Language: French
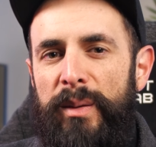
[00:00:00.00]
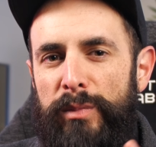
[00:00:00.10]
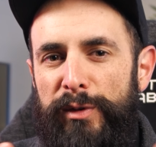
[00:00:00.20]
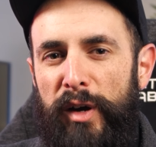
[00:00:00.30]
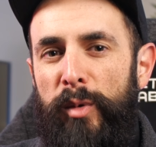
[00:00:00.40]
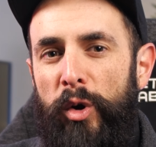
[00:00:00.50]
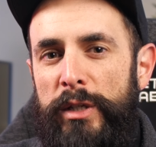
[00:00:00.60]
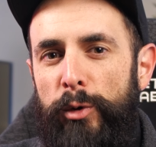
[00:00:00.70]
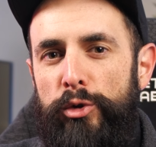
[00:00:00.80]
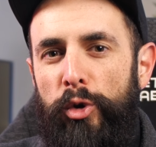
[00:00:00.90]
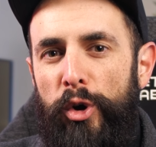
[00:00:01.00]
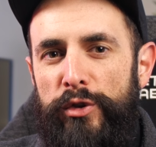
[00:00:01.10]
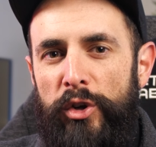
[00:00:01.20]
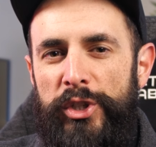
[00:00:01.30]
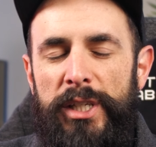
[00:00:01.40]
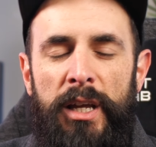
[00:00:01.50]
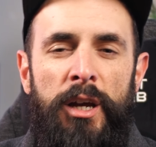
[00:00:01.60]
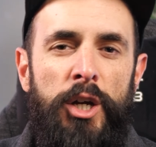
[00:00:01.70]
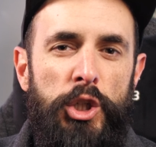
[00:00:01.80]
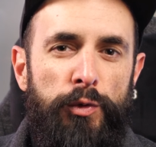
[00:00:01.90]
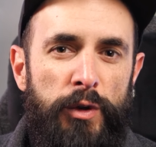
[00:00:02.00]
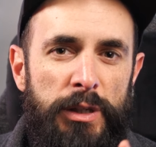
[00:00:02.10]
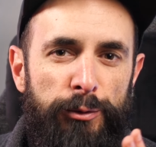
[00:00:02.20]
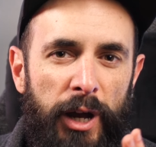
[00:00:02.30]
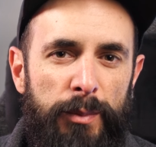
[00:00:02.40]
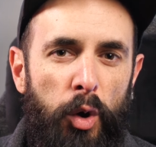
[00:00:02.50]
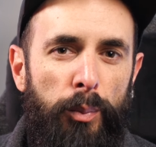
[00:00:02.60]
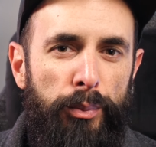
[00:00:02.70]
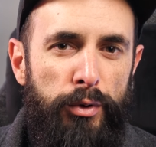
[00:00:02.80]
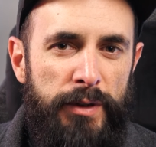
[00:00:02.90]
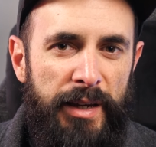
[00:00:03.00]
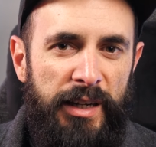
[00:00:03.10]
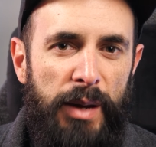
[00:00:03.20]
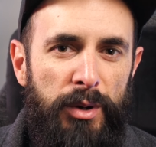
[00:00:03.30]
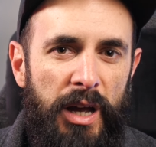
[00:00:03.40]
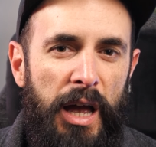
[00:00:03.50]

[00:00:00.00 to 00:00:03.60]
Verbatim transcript: mais vraiment au niveau du ressenti, je trouve que c'est vraiment plus agréable